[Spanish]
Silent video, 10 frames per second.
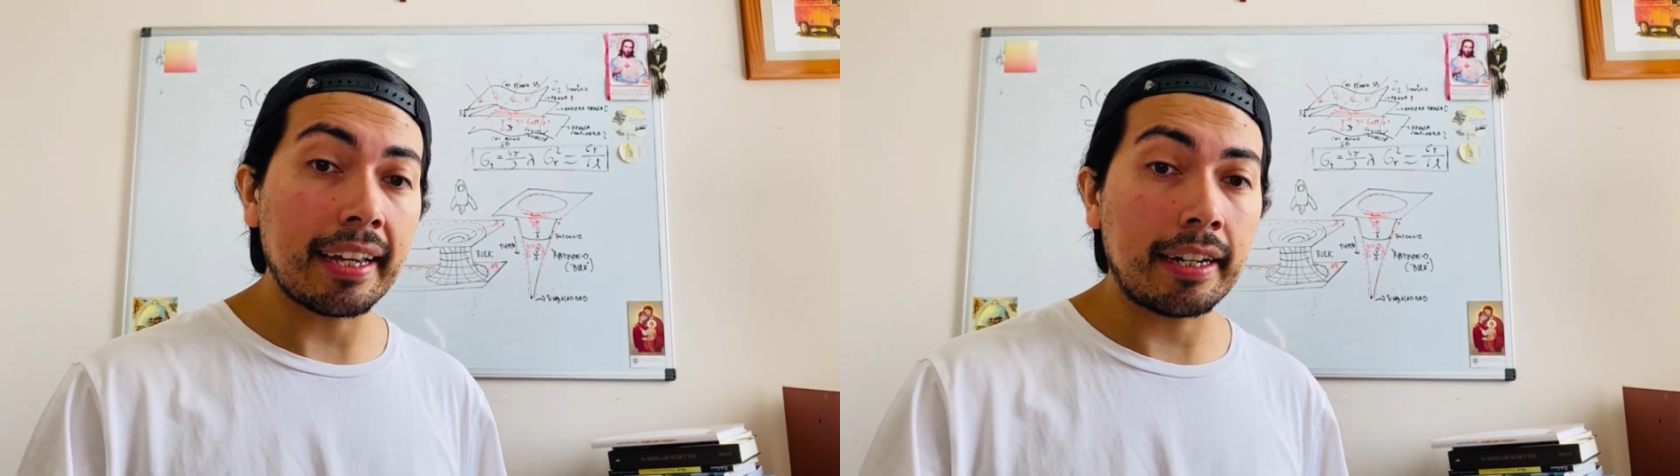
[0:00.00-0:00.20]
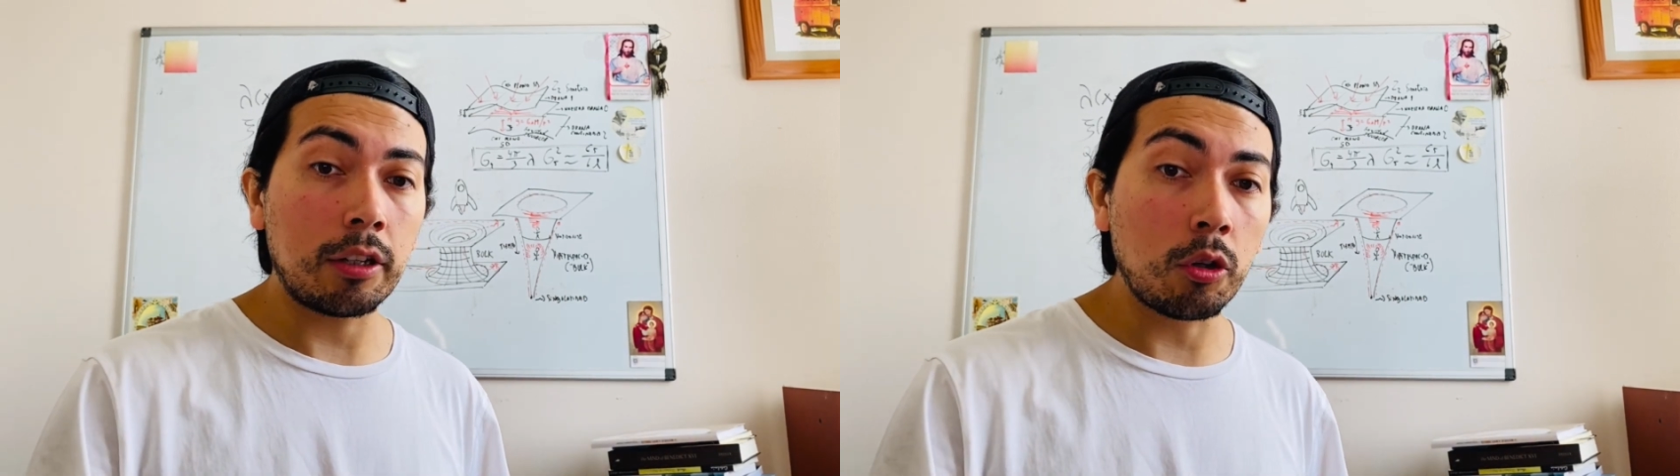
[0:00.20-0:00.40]

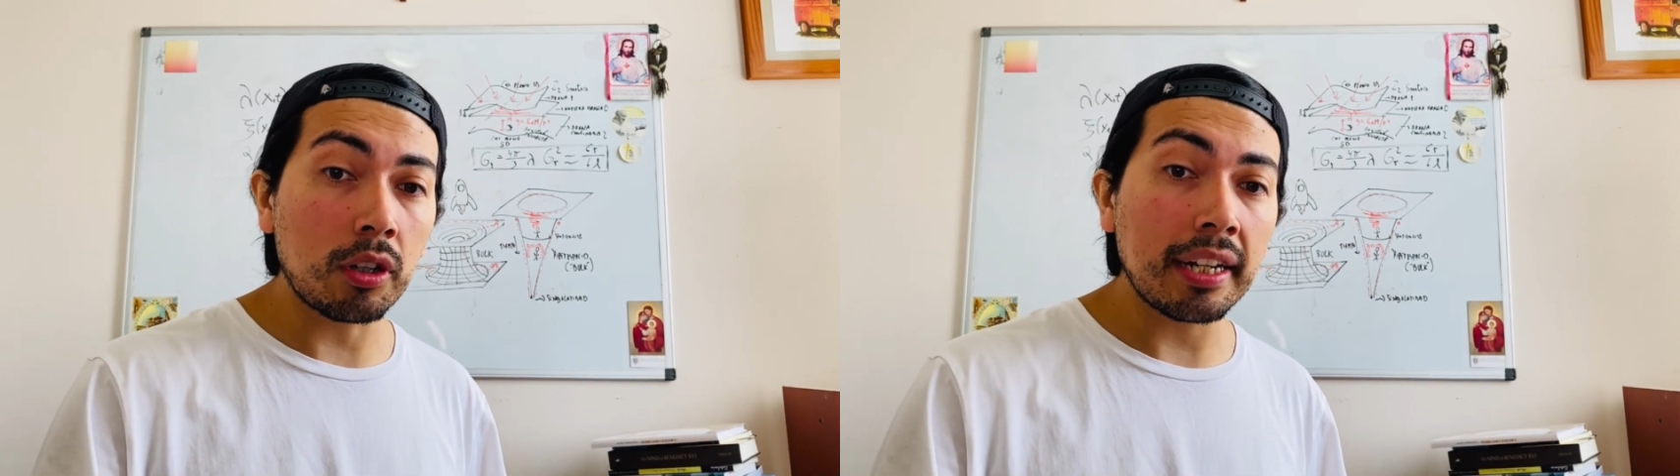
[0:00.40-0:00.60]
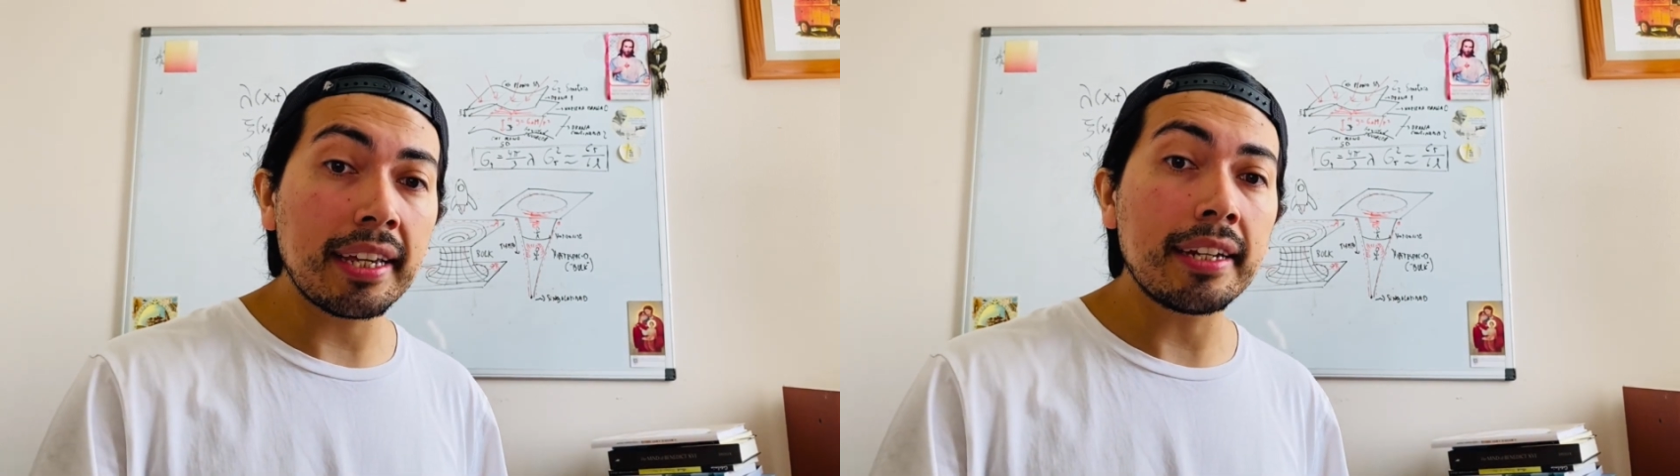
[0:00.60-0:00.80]

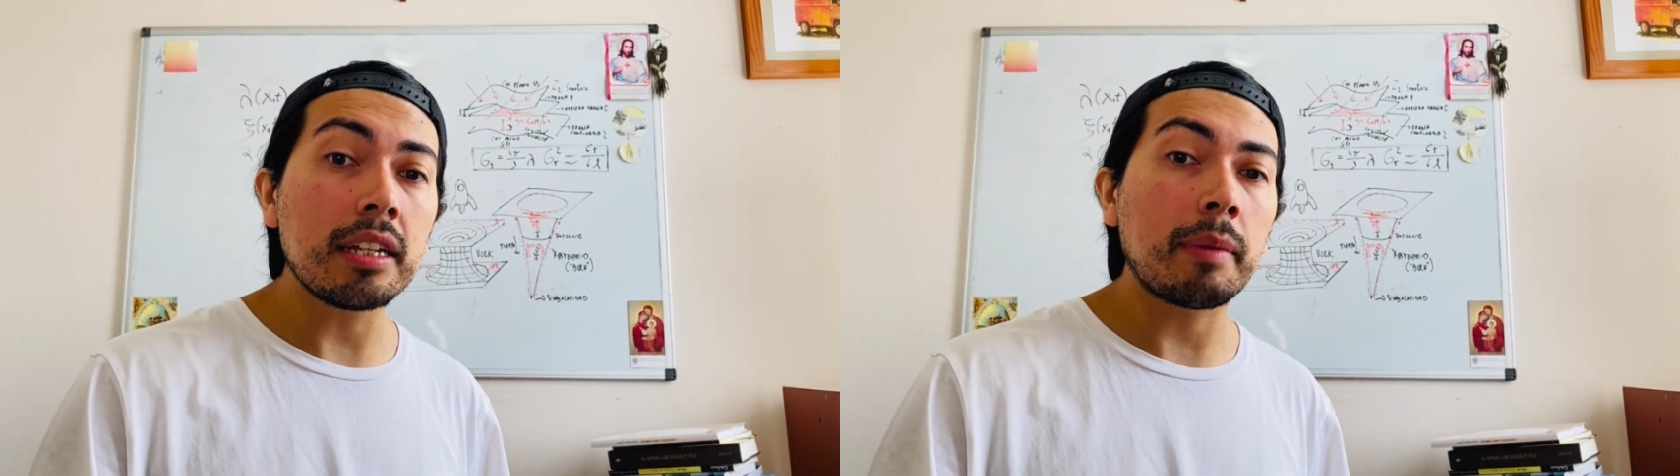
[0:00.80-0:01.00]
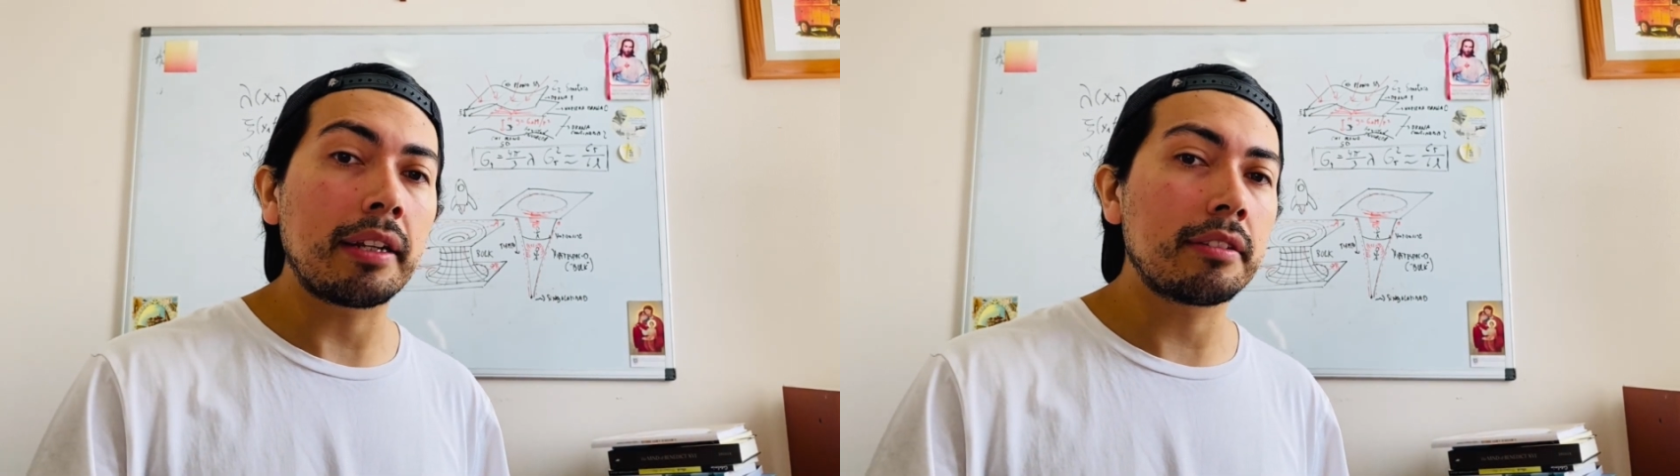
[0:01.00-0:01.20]
recorre y
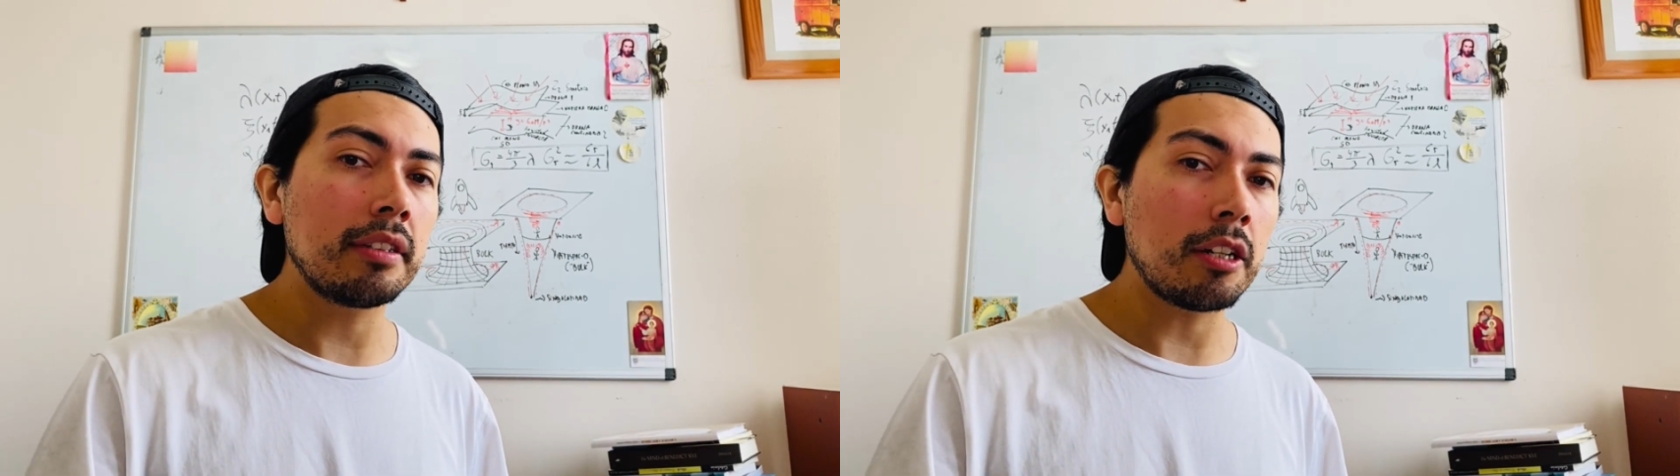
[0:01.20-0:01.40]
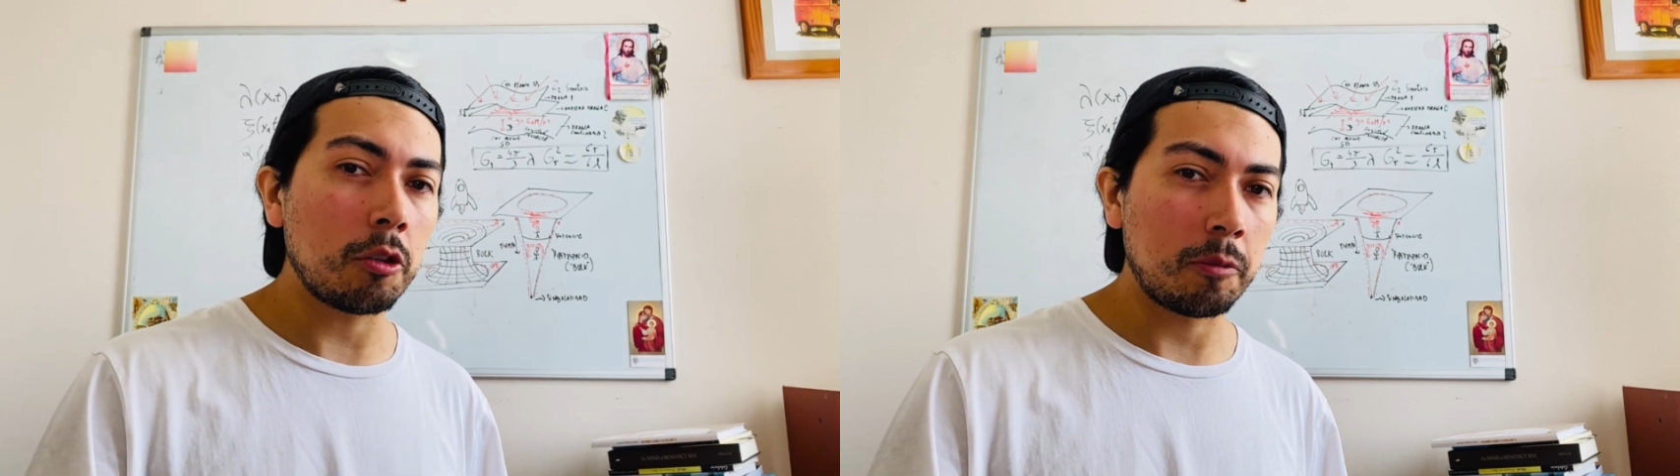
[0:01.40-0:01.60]
anima el
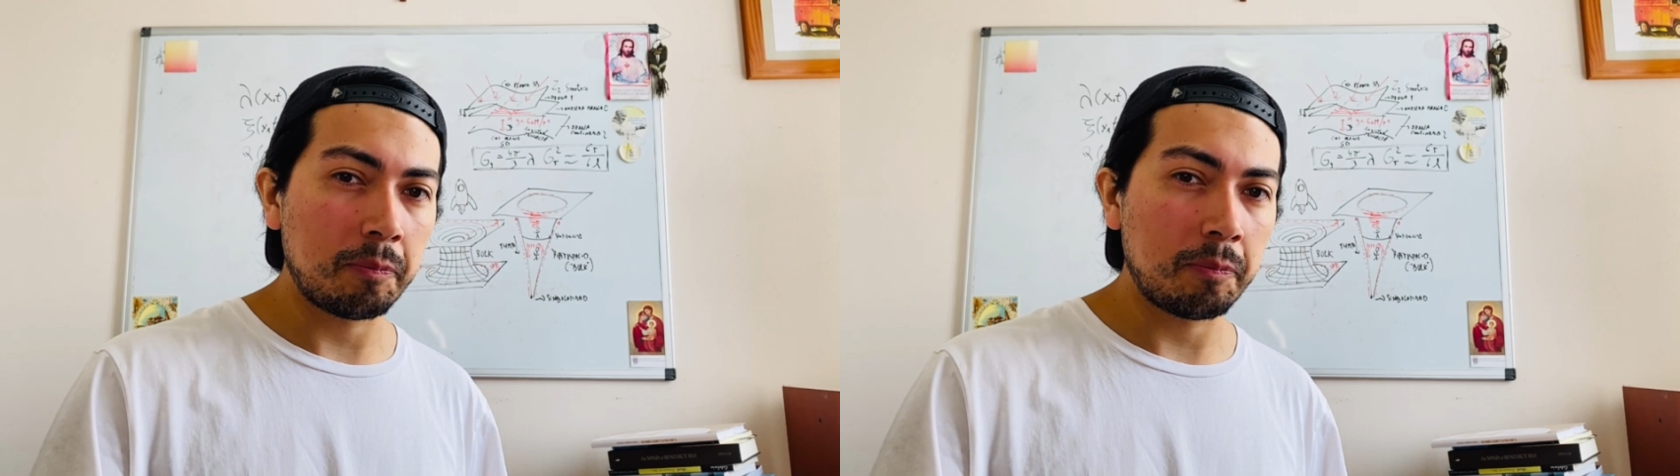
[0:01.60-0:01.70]
cielo,